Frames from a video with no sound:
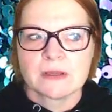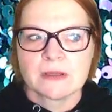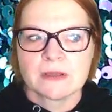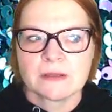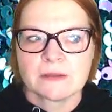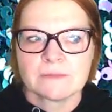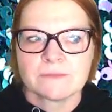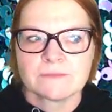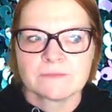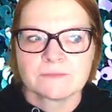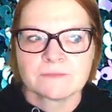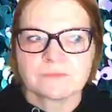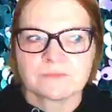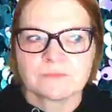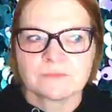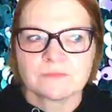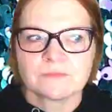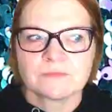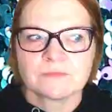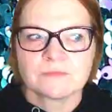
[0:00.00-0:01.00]

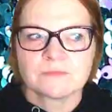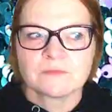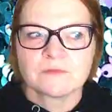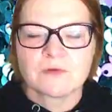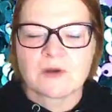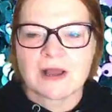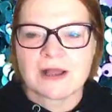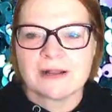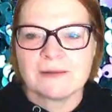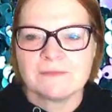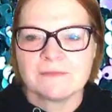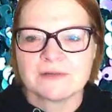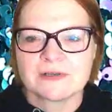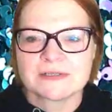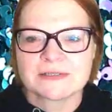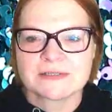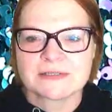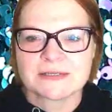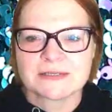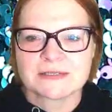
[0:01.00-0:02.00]
ähm, vor allem
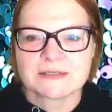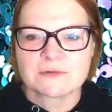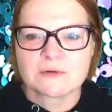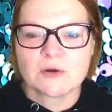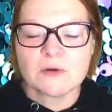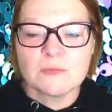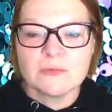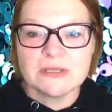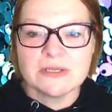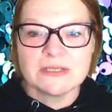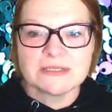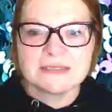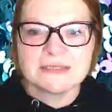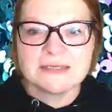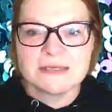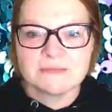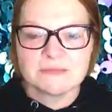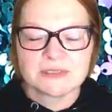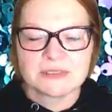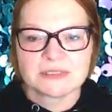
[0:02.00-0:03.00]
was das
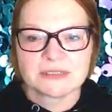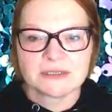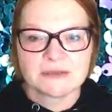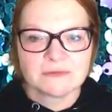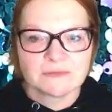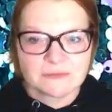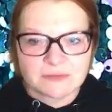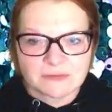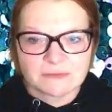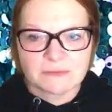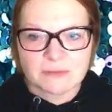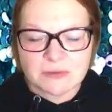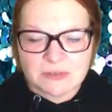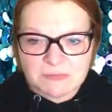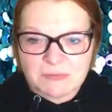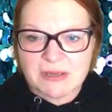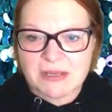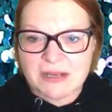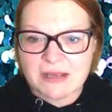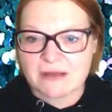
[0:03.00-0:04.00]
Kommunizieren betrifft, in,
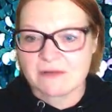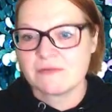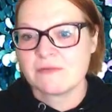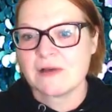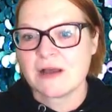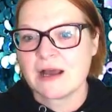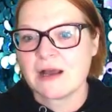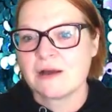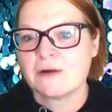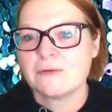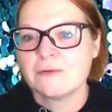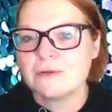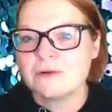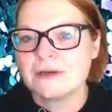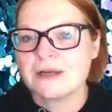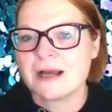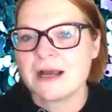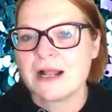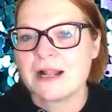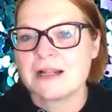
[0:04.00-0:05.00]
aus meiner
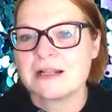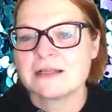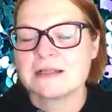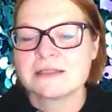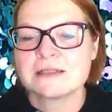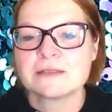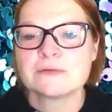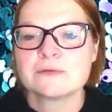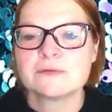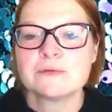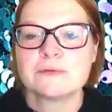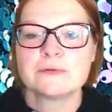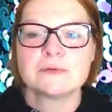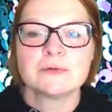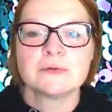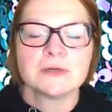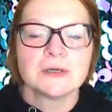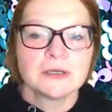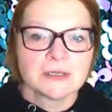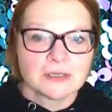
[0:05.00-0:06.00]
Erfahrung.
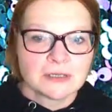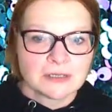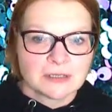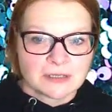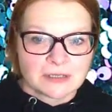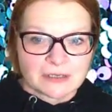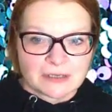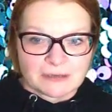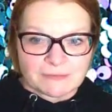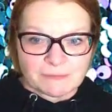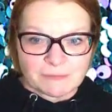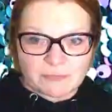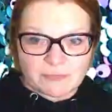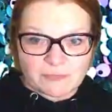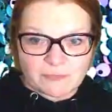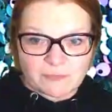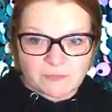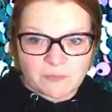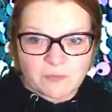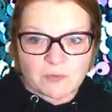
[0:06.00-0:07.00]
Also
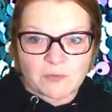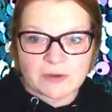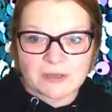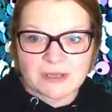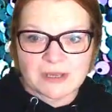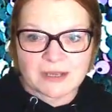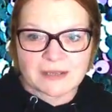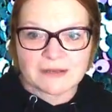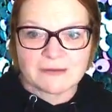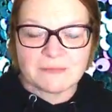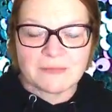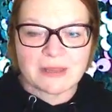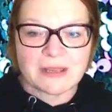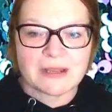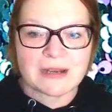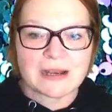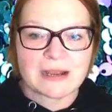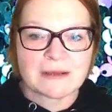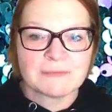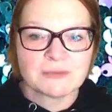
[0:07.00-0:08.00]
bevor ihr eine
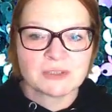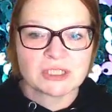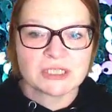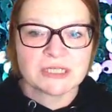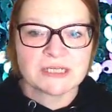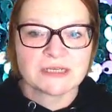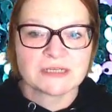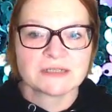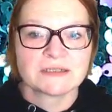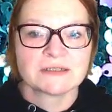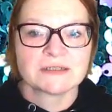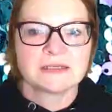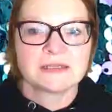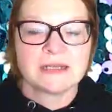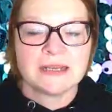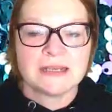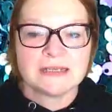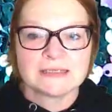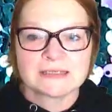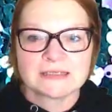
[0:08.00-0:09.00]
Mail abschickt,
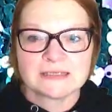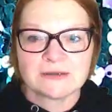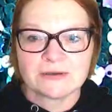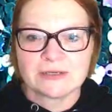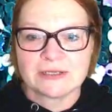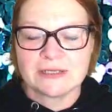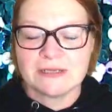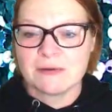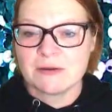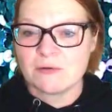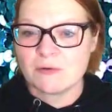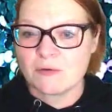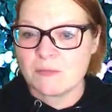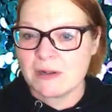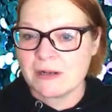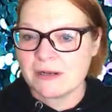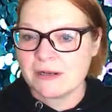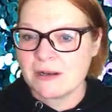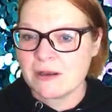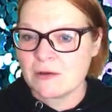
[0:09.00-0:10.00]
lest sie euch lieber
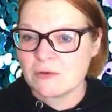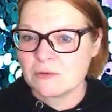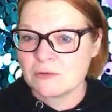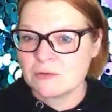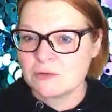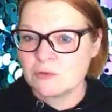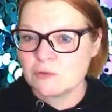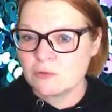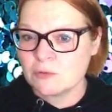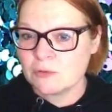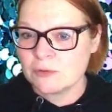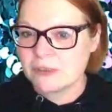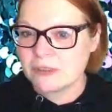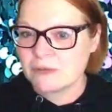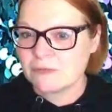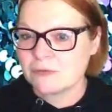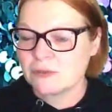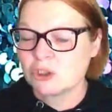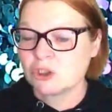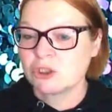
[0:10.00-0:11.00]
nochmal genau
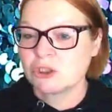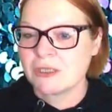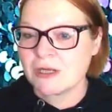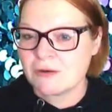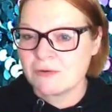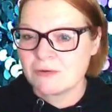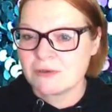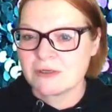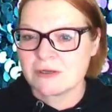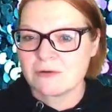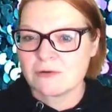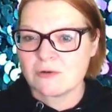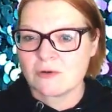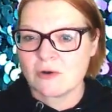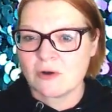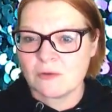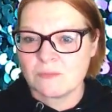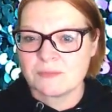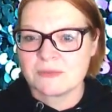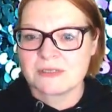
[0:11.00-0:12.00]
durch und schaut auch,
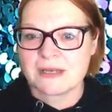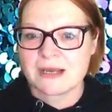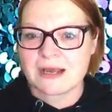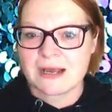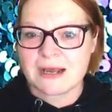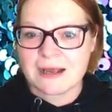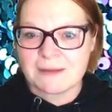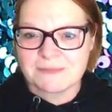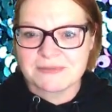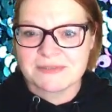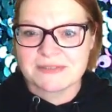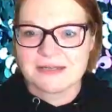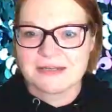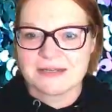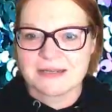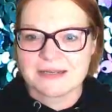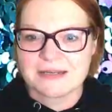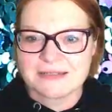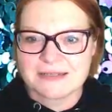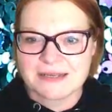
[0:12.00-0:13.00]
ob der
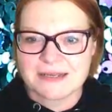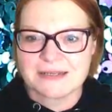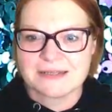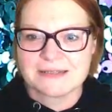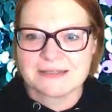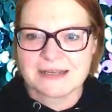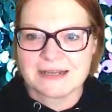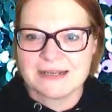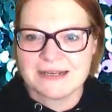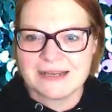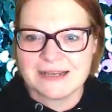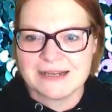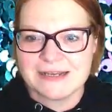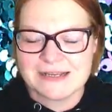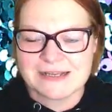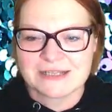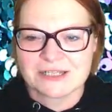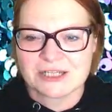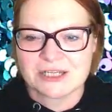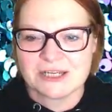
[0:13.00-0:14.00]
Absender der ist, an den
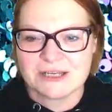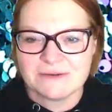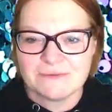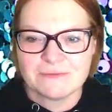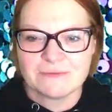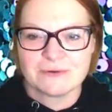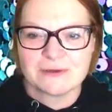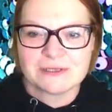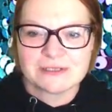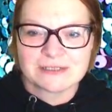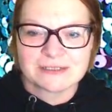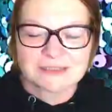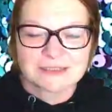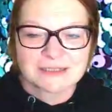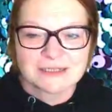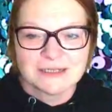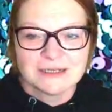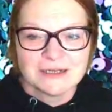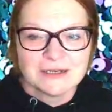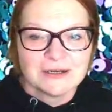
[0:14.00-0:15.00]
ihr es schicken wolltet.
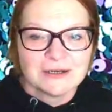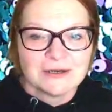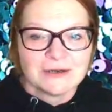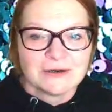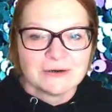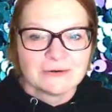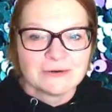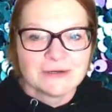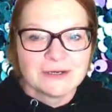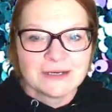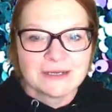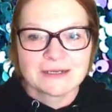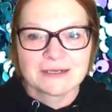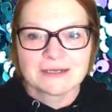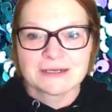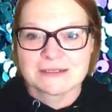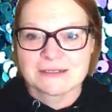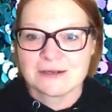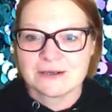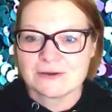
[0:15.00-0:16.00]
Und nicht,
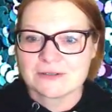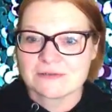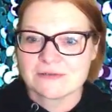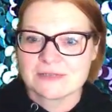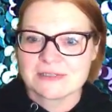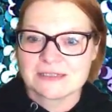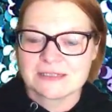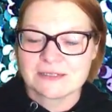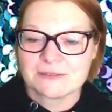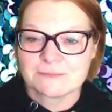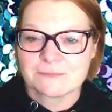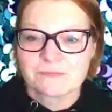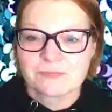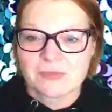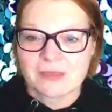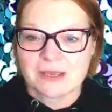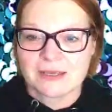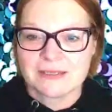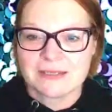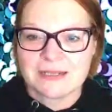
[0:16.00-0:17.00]
dass ihr aus Versehen
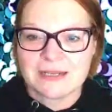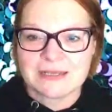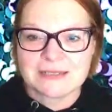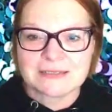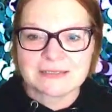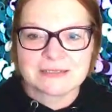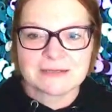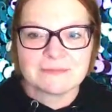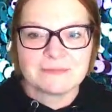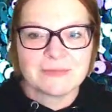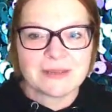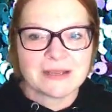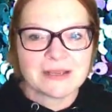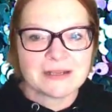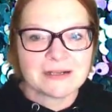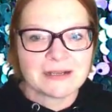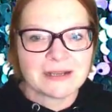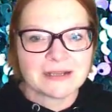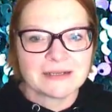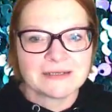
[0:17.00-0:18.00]
eine
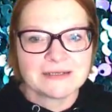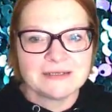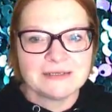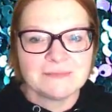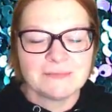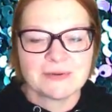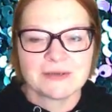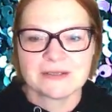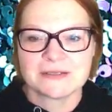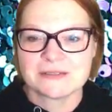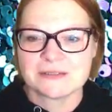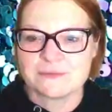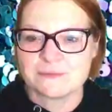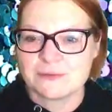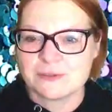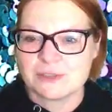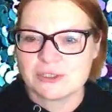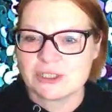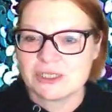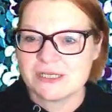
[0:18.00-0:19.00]
Läster-Mail an die
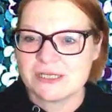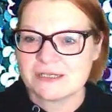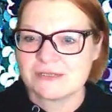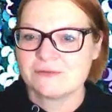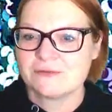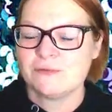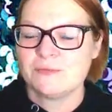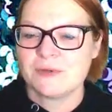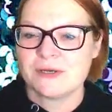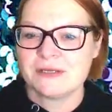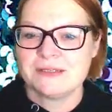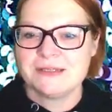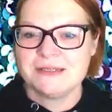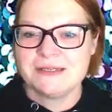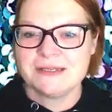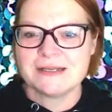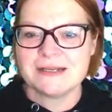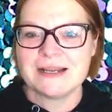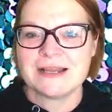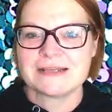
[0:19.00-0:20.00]
Person schickt, über die
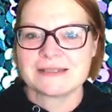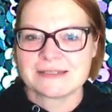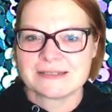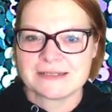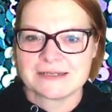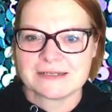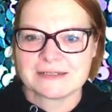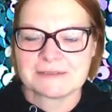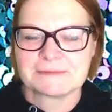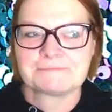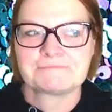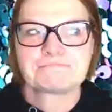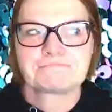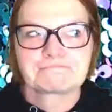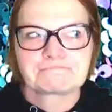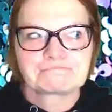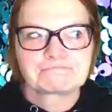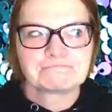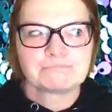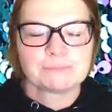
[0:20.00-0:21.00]
ihr lästert.
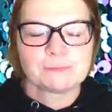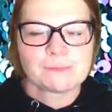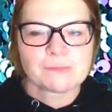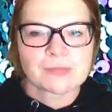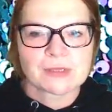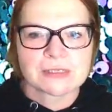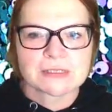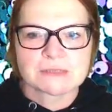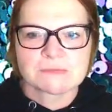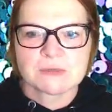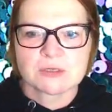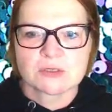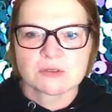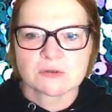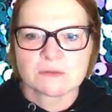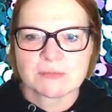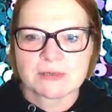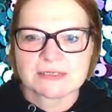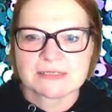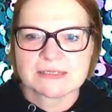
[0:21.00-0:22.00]
Ist mir
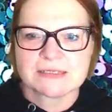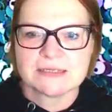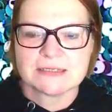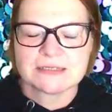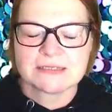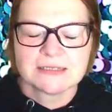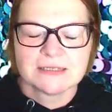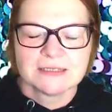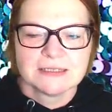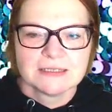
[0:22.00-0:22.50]
schon passiert.